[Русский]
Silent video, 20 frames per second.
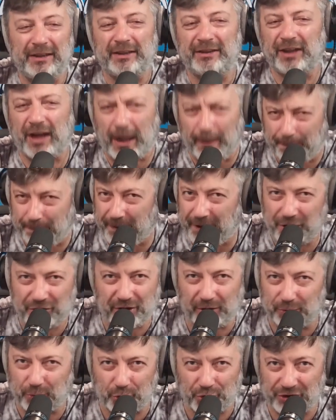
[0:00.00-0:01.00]
когда Трамп
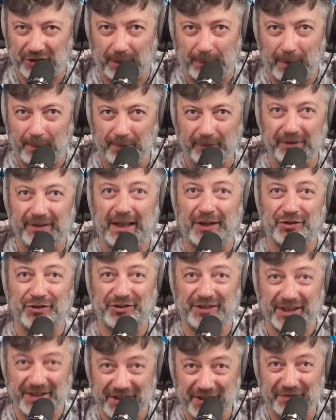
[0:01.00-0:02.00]
приезжал, то же самое было, и
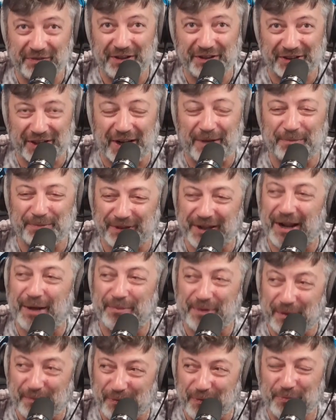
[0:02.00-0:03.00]
также скандировали «Трамп,
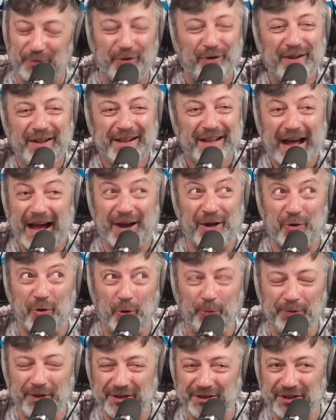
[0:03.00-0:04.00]
Трамп», я помню.
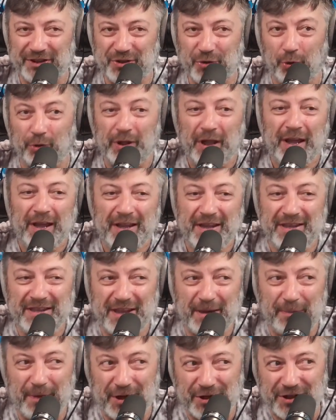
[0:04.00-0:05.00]
Огромный стадион,
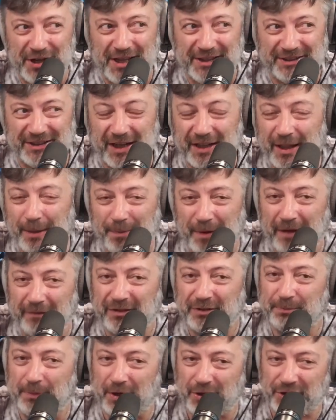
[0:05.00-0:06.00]
Индия большая страна,
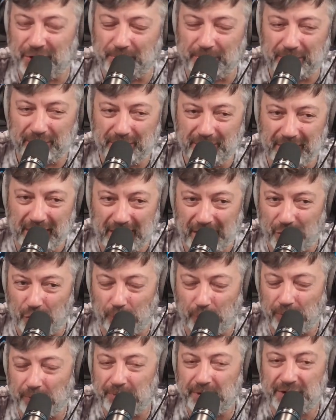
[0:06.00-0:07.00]
правда, с большим,
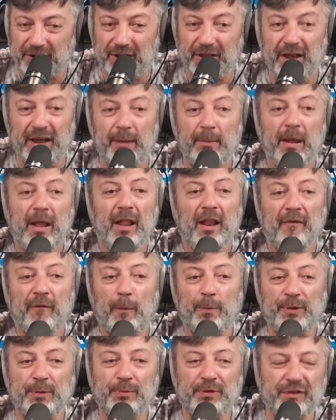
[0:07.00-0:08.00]
огромным населением.
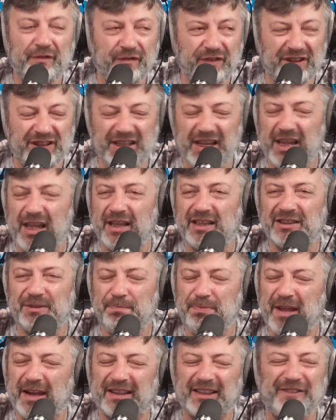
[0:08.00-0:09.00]
В общем, все
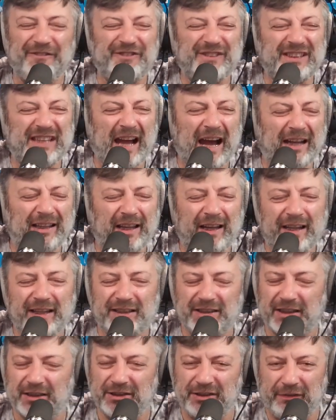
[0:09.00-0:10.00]
эксперты, вся
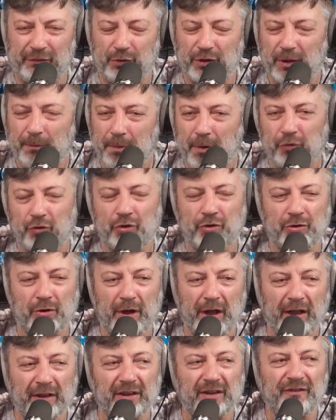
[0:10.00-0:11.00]
аналитика сегодня пишут,
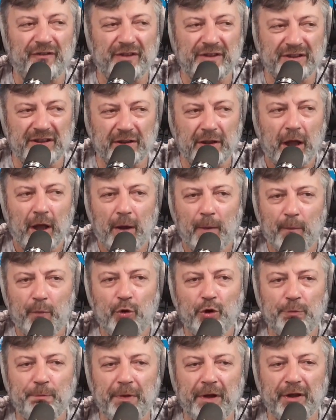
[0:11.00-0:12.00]
что этот визит
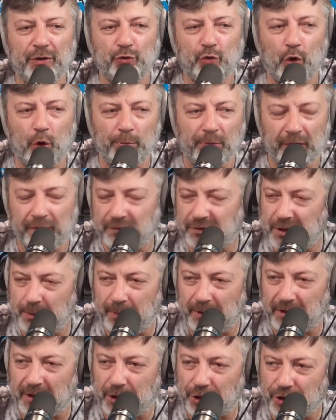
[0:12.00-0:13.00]
будет переломным в
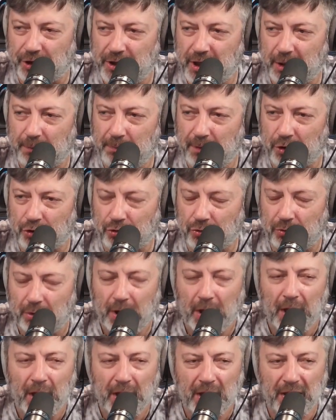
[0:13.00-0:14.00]
взаимоотношениях
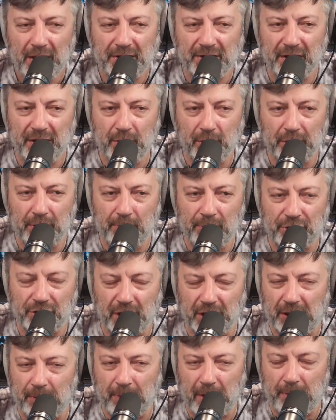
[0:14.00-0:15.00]
между Соединенными
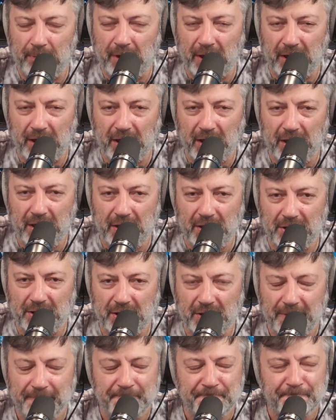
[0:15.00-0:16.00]
Штатами Америки и
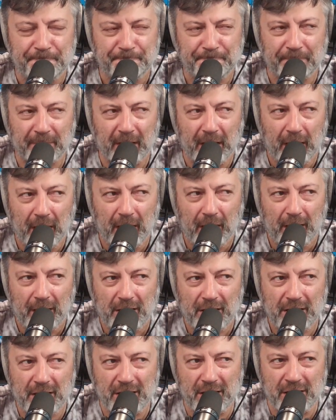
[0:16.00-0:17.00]
Индией,
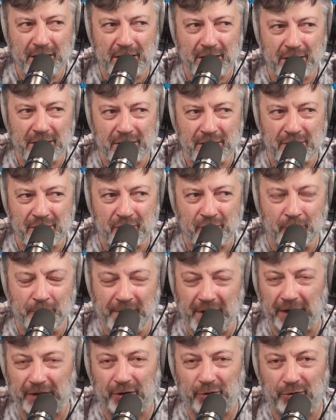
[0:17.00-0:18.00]
и у
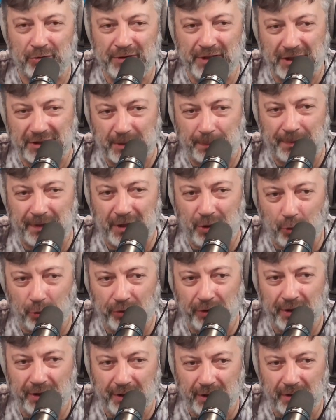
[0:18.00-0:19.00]
меня тут есть
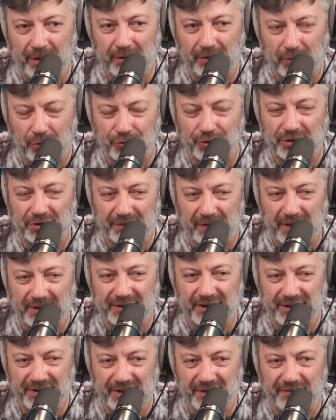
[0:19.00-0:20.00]
определенные, то, что
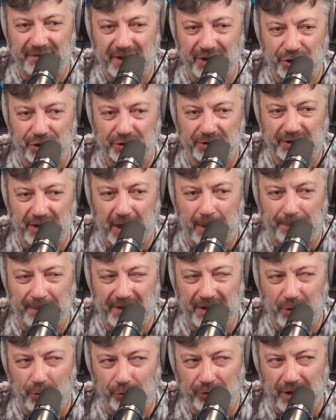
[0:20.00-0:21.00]
называется, reservations, да,
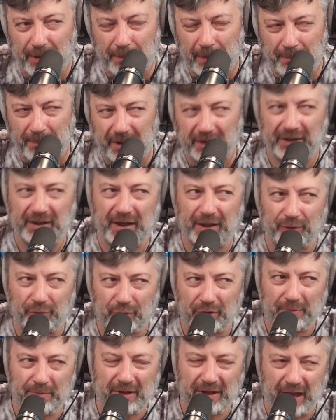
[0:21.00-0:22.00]
определенные моменты,
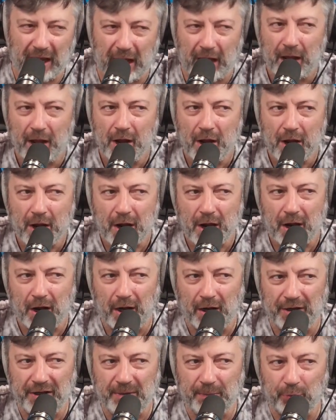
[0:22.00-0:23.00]
которые меня
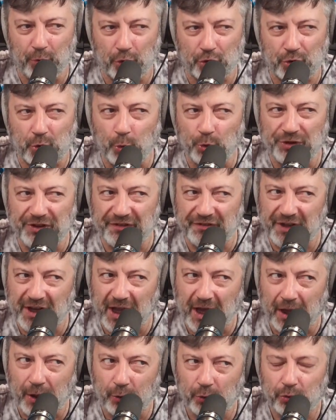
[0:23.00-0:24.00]
а, немножко
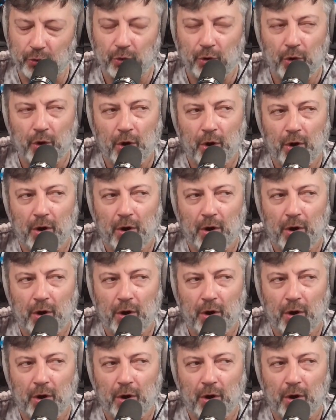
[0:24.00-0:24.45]
удивляют.